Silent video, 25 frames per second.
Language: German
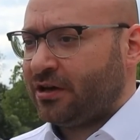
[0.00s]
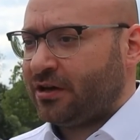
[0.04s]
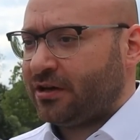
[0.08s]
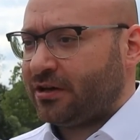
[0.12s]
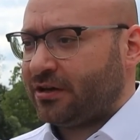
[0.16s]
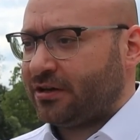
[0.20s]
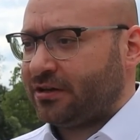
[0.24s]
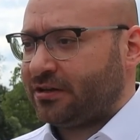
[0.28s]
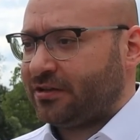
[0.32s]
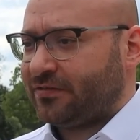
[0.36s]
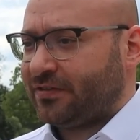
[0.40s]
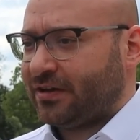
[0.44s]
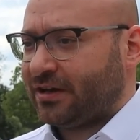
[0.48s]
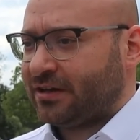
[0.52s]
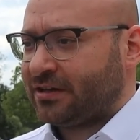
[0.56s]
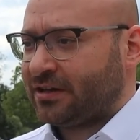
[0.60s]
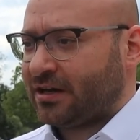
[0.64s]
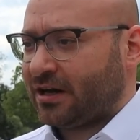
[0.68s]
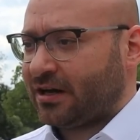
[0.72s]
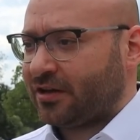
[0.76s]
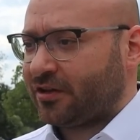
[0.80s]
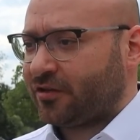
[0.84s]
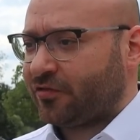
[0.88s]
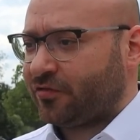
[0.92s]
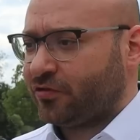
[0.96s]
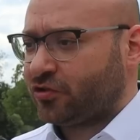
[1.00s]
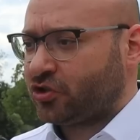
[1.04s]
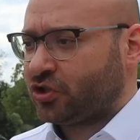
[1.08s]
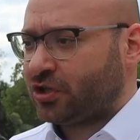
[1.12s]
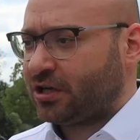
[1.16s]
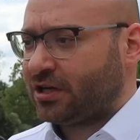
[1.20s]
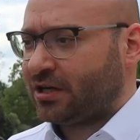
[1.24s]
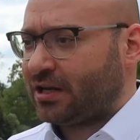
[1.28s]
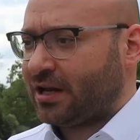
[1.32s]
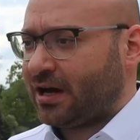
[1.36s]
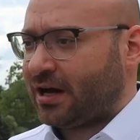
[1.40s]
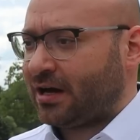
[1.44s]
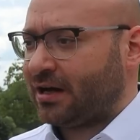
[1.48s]
Äh, die werden gerade
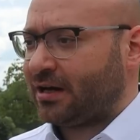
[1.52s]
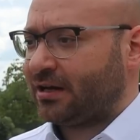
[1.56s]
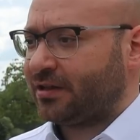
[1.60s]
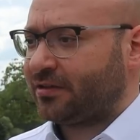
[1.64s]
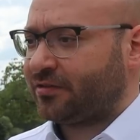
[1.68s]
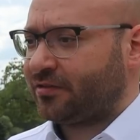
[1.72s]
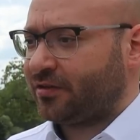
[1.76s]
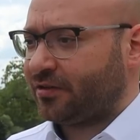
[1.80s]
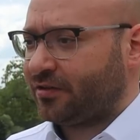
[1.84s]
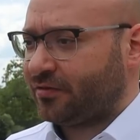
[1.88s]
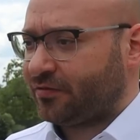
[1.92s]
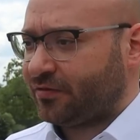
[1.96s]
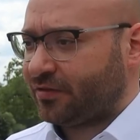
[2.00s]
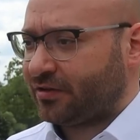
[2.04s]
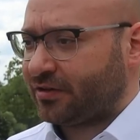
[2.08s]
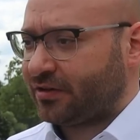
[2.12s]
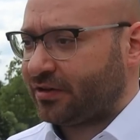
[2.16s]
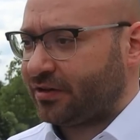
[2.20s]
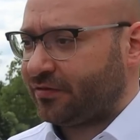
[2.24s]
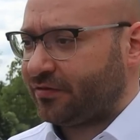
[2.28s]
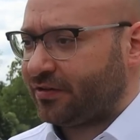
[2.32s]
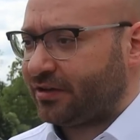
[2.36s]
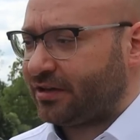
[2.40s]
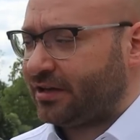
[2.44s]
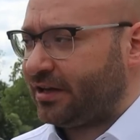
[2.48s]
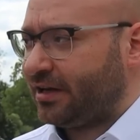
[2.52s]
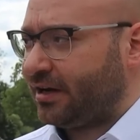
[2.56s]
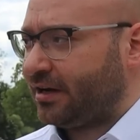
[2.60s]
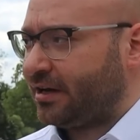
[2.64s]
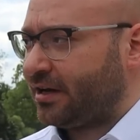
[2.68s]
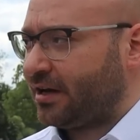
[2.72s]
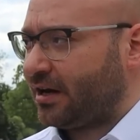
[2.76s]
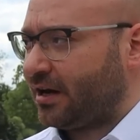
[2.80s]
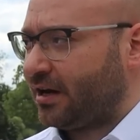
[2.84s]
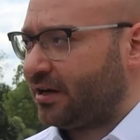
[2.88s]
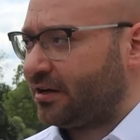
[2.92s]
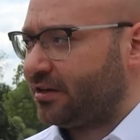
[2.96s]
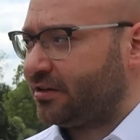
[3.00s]
zwischengelagert. Äh, wir
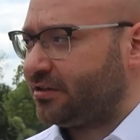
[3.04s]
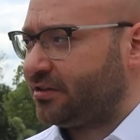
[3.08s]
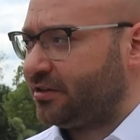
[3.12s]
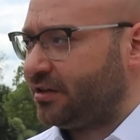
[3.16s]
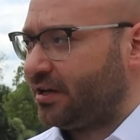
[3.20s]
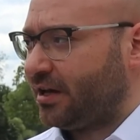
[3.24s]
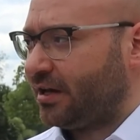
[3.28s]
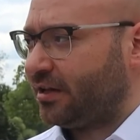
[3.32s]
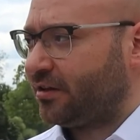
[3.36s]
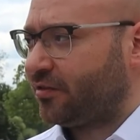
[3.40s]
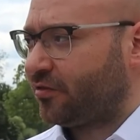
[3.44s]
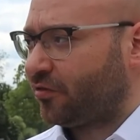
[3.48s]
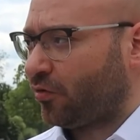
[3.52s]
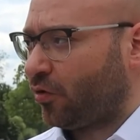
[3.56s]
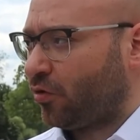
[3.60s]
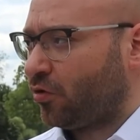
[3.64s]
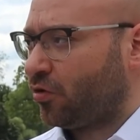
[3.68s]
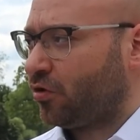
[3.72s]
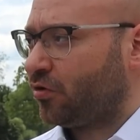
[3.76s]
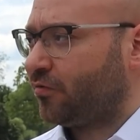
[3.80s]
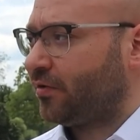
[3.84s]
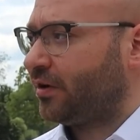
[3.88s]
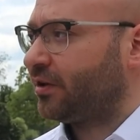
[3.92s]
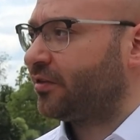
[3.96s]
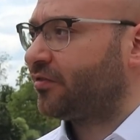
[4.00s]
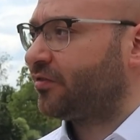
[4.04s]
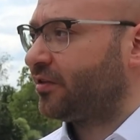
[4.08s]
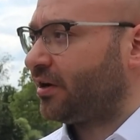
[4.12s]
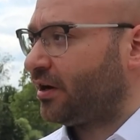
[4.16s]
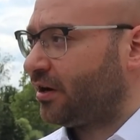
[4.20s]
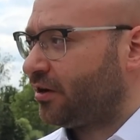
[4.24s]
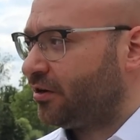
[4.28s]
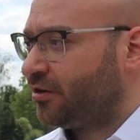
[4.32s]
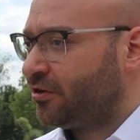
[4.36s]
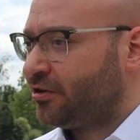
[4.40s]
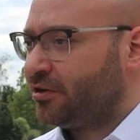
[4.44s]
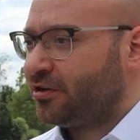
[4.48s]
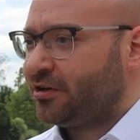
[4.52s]
klären gerade die Entsorgung, weil es
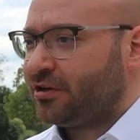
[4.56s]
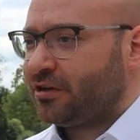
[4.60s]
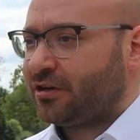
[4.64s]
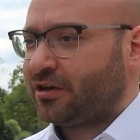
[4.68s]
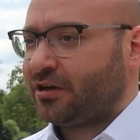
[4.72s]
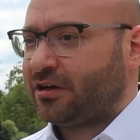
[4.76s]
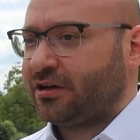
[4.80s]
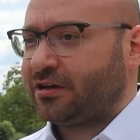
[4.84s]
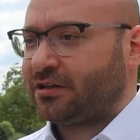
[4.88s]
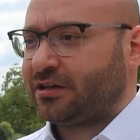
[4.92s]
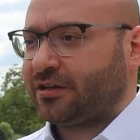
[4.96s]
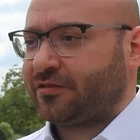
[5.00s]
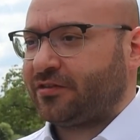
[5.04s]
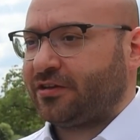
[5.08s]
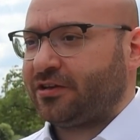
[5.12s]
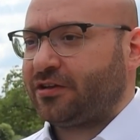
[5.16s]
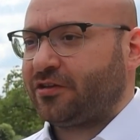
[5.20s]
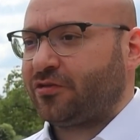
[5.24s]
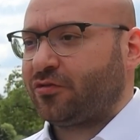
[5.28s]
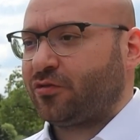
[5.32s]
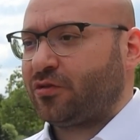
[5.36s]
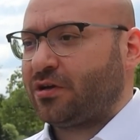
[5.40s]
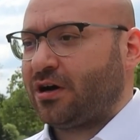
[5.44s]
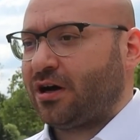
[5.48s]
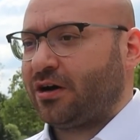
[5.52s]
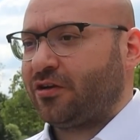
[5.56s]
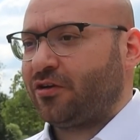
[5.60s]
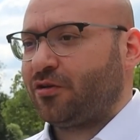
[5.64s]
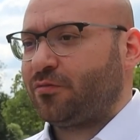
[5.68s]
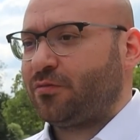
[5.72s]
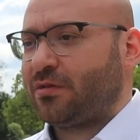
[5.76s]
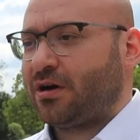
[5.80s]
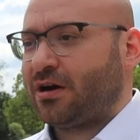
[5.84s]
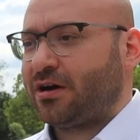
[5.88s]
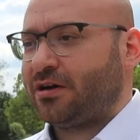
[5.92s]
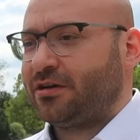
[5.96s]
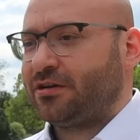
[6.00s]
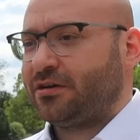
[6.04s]
da äh, tatsächlich sogar
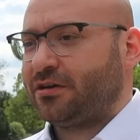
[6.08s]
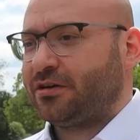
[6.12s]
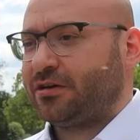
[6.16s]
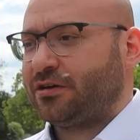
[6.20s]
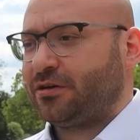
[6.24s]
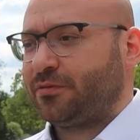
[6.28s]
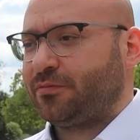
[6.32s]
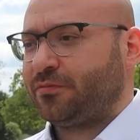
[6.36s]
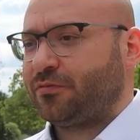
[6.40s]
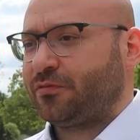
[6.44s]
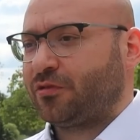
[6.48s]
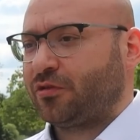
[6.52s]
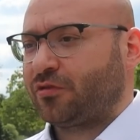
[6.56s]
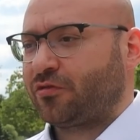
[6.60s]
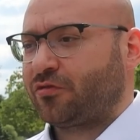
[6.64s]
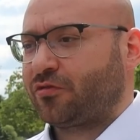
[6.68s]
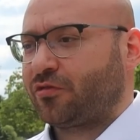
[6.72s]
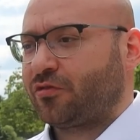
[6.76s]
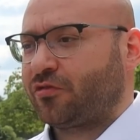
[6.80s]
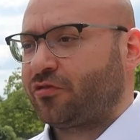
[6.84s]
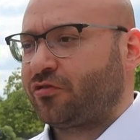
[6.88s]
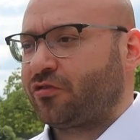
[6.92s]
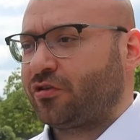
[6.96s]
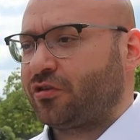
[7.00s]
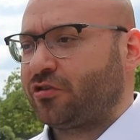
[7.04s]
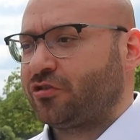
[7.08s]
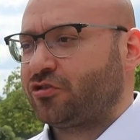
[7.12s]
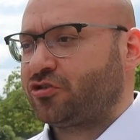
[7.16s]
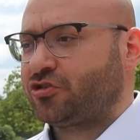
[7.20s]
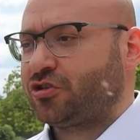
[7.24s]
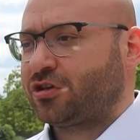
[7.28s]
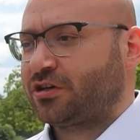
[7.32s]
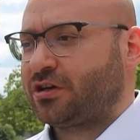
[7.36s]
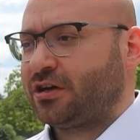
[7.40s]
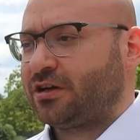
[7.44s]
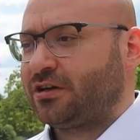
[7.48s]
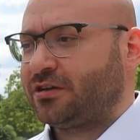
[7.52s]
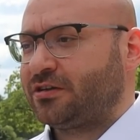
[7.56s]
nochmal ähm, uns, uns äh,
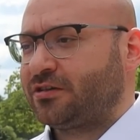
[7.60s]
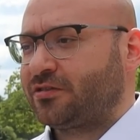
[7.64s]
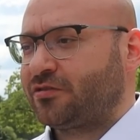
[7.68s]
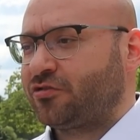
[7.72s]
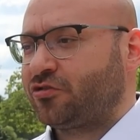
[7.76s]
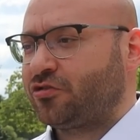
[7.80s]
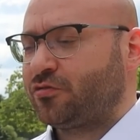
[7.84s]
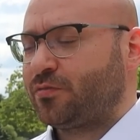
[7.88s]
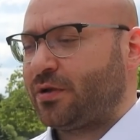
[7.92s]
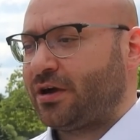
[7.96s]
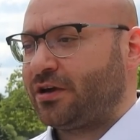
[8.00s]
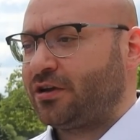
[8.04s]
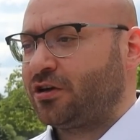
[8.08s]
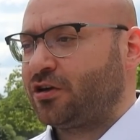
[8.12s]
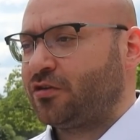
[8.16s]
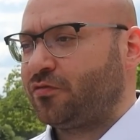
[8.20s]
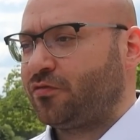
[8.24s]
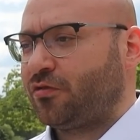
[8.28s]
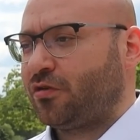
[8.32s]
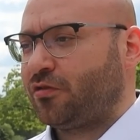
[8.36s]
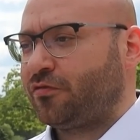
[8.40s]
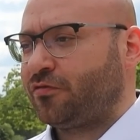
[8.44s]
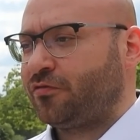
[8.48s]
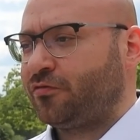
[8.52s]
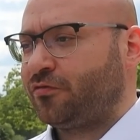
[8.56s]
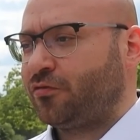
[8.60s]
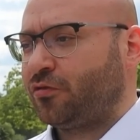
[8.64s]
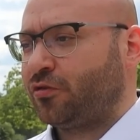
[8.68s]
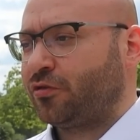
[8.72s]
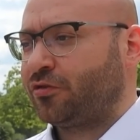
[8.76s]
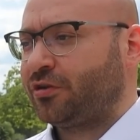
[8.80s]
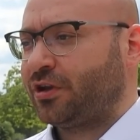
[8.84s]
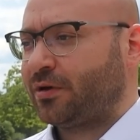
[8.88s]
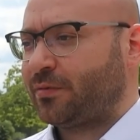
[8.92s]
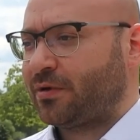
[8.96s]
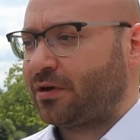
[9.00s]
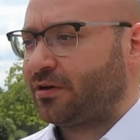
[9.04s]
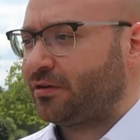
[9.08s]
Stöcker zwischen die Beine geworfen
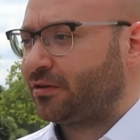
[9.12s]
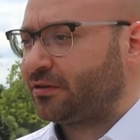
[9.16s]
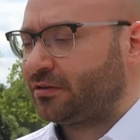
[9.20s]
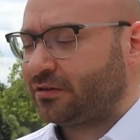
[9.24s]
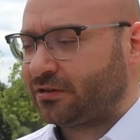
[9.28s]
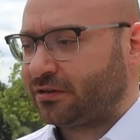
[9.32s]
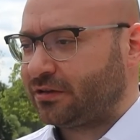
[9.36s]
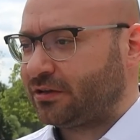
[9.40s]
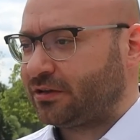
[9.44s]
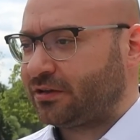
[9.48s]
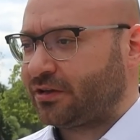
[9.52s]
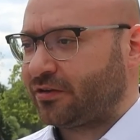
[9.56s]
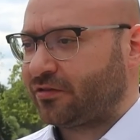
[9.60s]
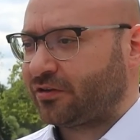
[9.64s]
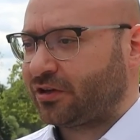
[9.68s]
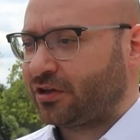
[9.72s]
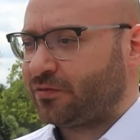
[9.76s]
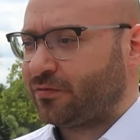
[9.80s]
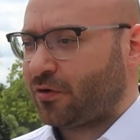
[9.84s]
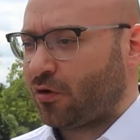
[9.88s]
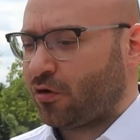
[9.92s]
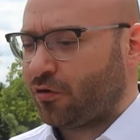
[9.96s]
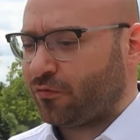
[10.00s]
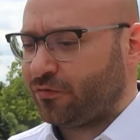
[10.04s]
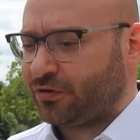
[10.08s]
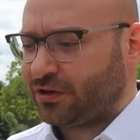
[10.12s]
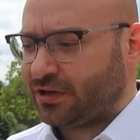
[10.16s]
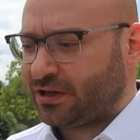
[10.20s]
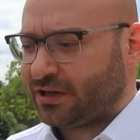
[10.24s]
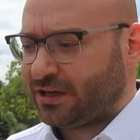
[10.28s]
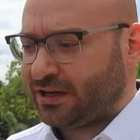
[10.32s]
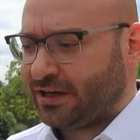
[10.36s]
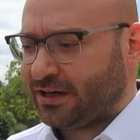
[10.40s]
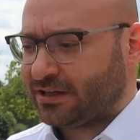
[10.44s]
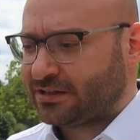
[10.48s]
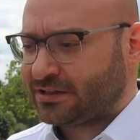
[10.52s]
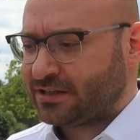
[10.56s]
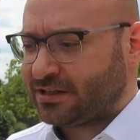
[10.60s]
wurden. Aber das kriegen wir auch irgendwie
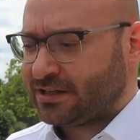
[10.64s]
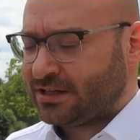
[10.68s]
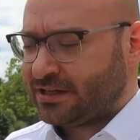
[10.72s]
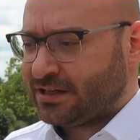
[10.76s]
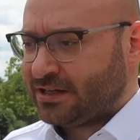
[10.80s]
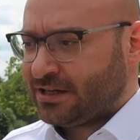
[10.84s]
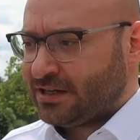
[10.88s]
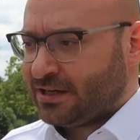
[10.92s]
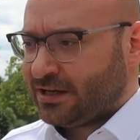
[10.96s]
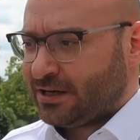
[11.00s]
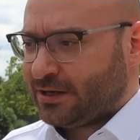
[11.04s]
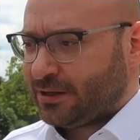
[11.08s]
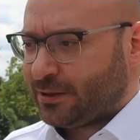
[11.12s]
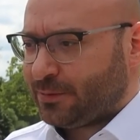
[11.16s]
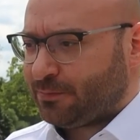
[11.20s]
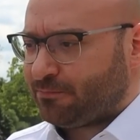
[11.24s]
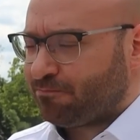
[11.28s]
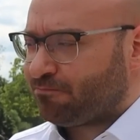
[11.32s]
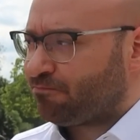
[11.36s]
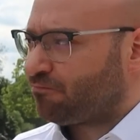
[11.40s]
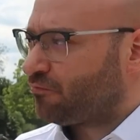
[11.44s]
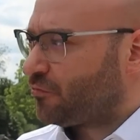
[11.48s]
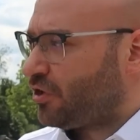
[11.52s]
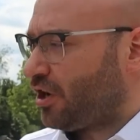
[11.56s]
geklärt. Mhm. Ähm,